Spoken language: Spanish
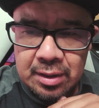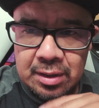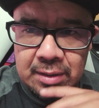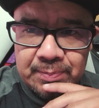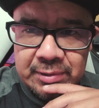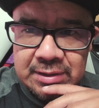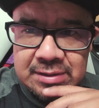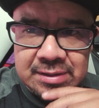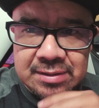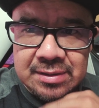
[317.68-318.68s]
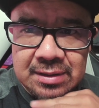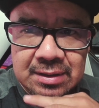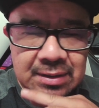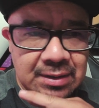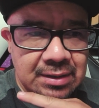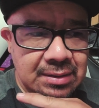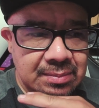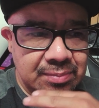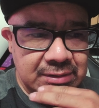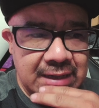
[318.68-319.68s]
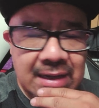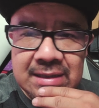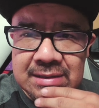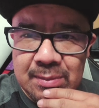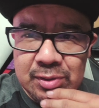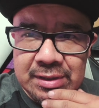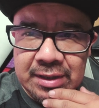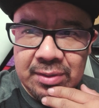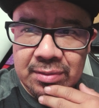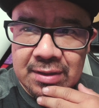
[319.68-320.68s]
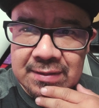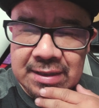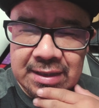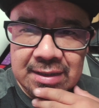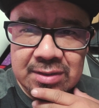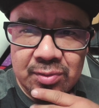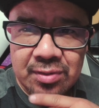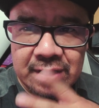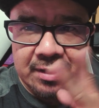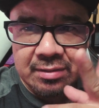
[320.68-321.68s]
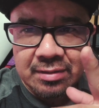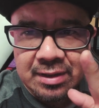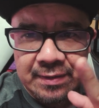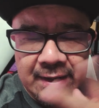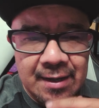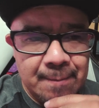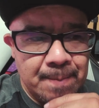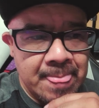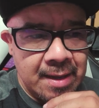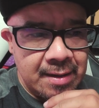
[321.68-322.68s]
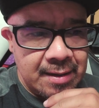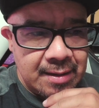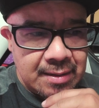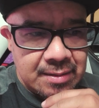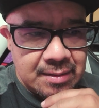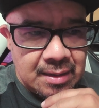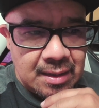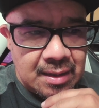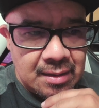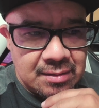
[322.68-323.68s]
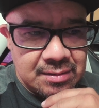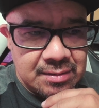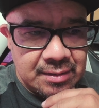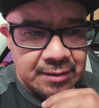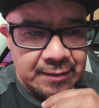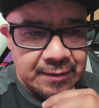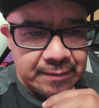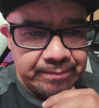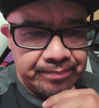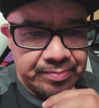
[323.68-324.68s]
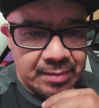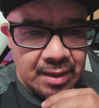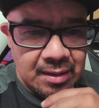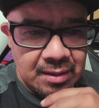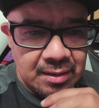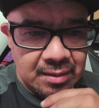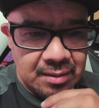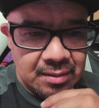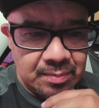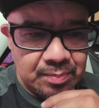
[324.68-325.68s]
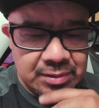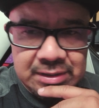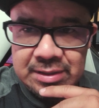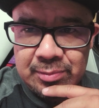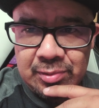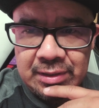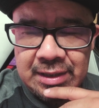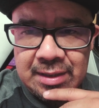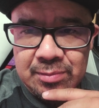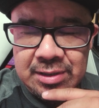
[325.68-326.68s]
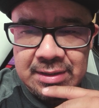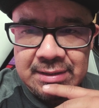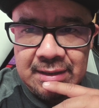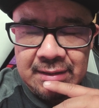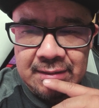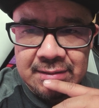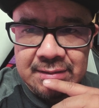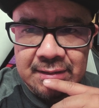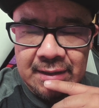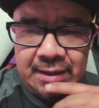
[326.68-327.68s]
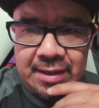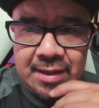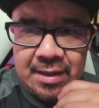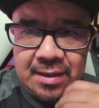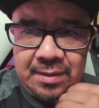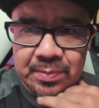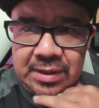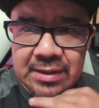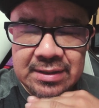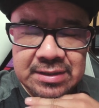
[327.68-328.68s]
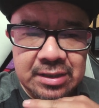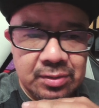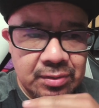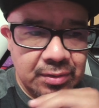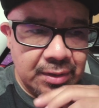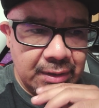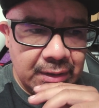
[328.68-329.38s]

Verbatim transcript: Y pues, ah, pues ya, ya estamos aquí otra vez aquí estoy un ratito a trabajar. Ya este, eh, pues hicimos lo que teníamos que hacer este ayer, viernesito.